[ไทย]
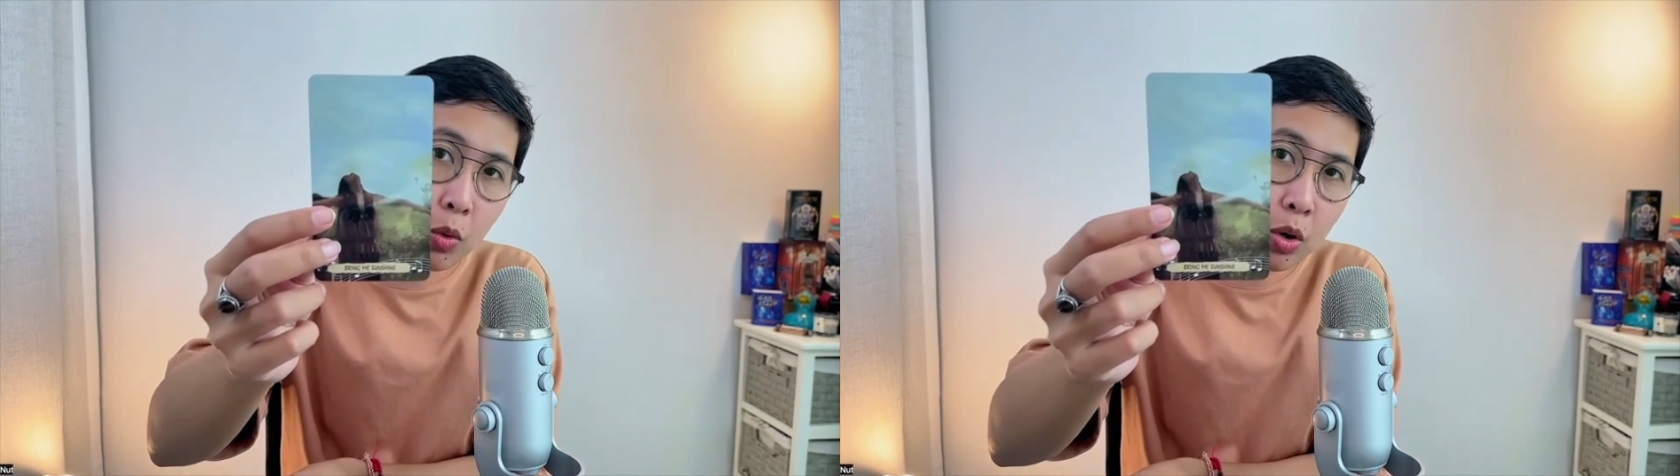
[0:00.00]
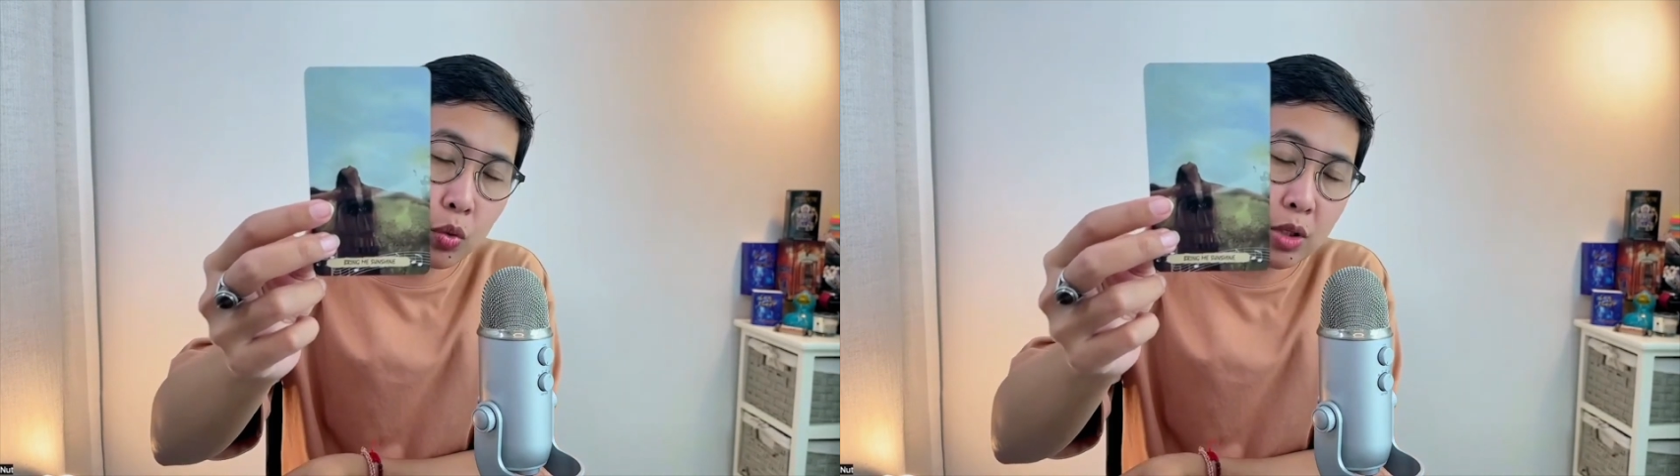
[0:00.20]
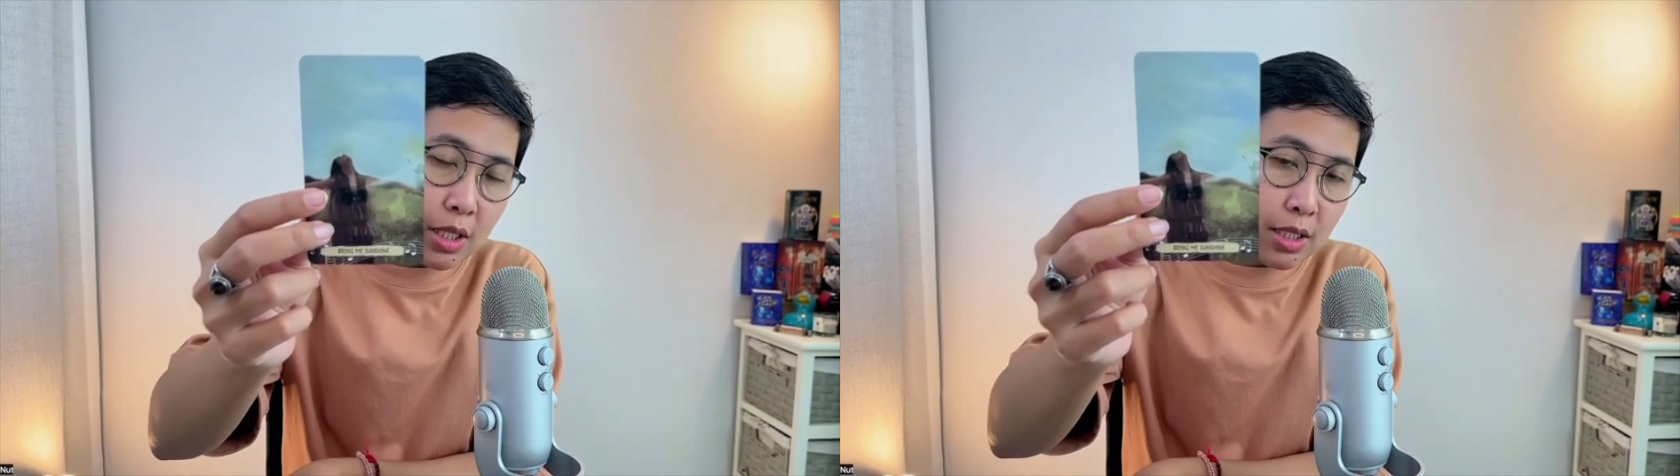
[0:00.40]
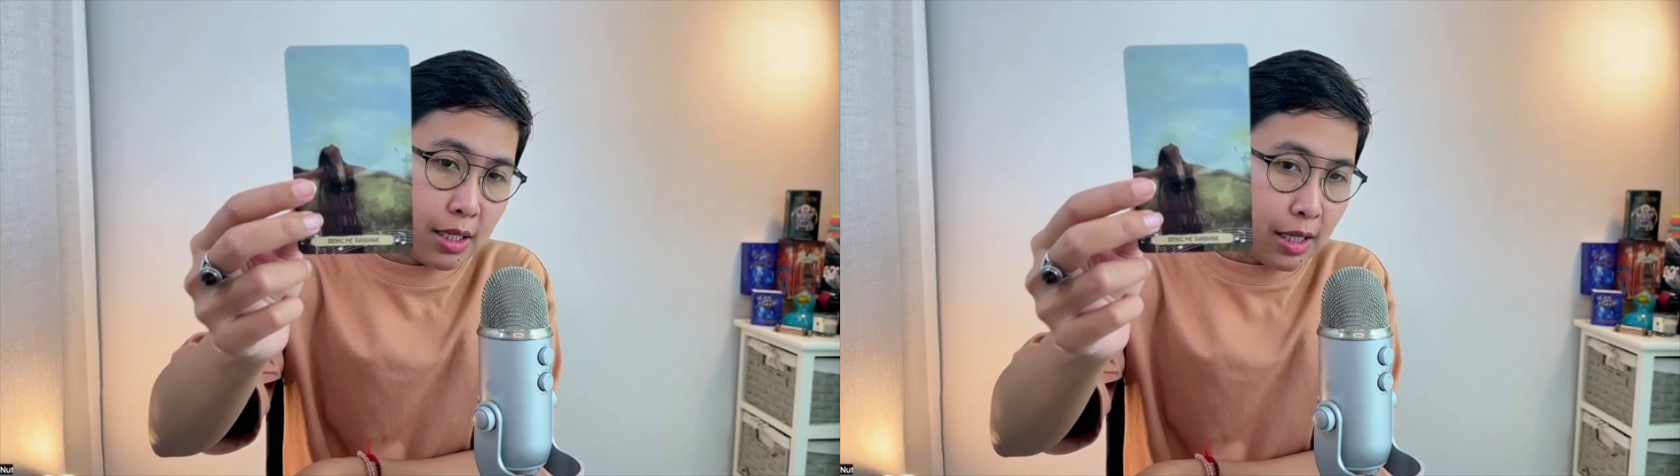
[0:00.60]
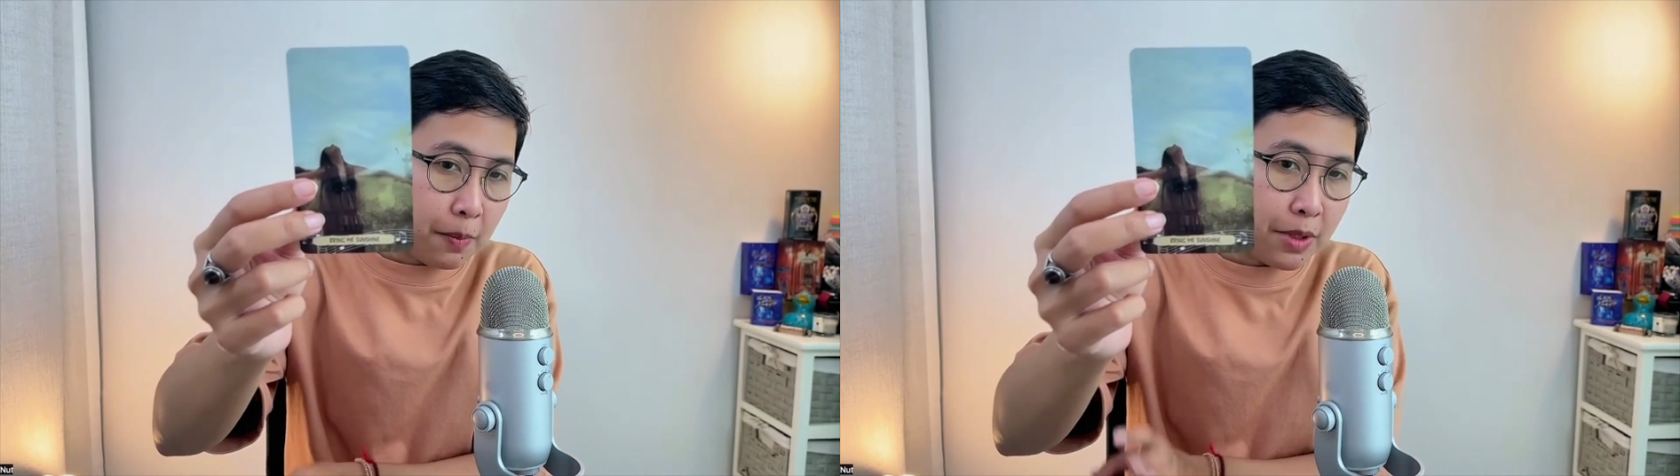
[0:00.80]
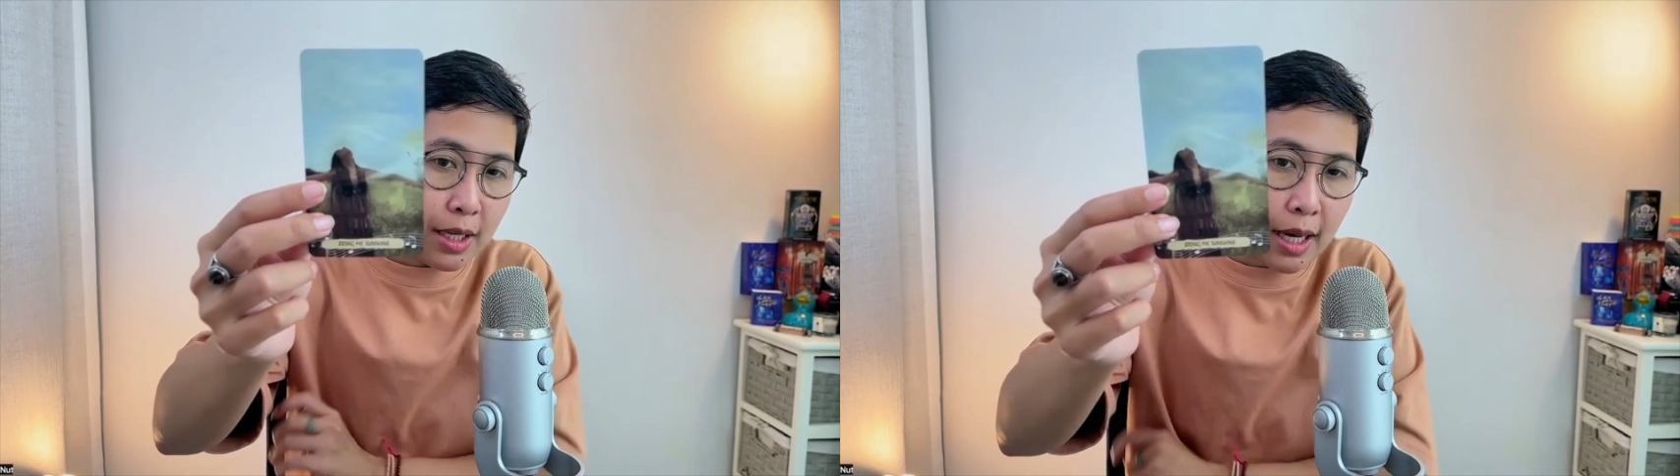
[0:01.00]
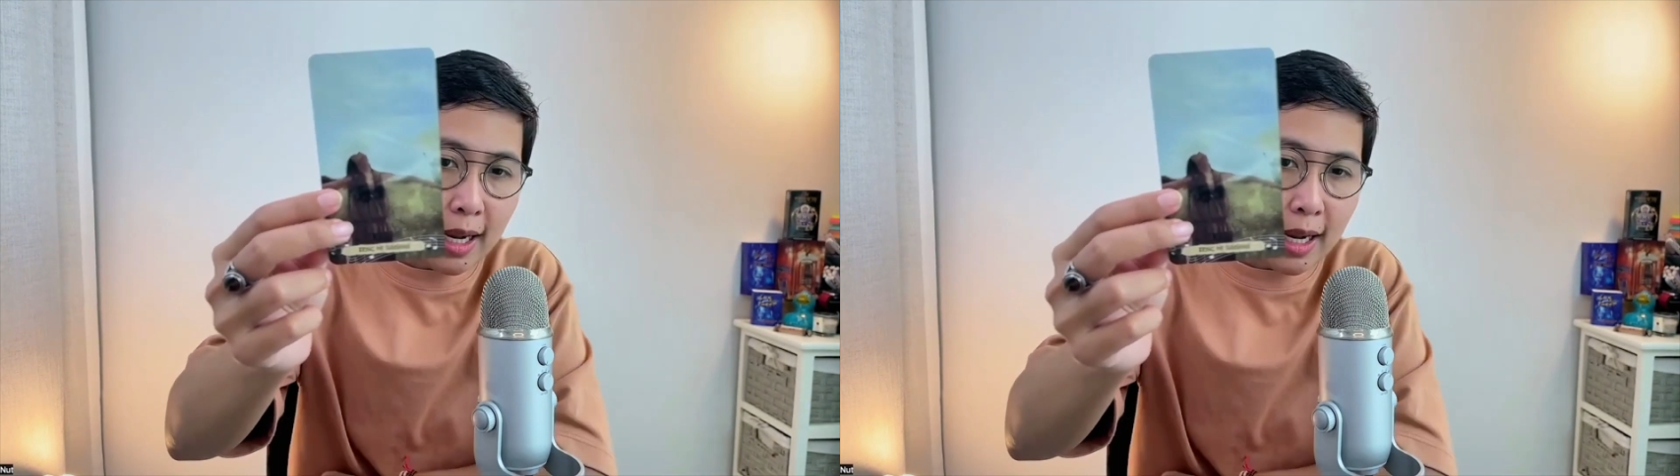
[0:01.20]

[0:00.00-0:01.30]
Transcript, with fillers: ว่าคุณจะเจอกับเรื่องอะ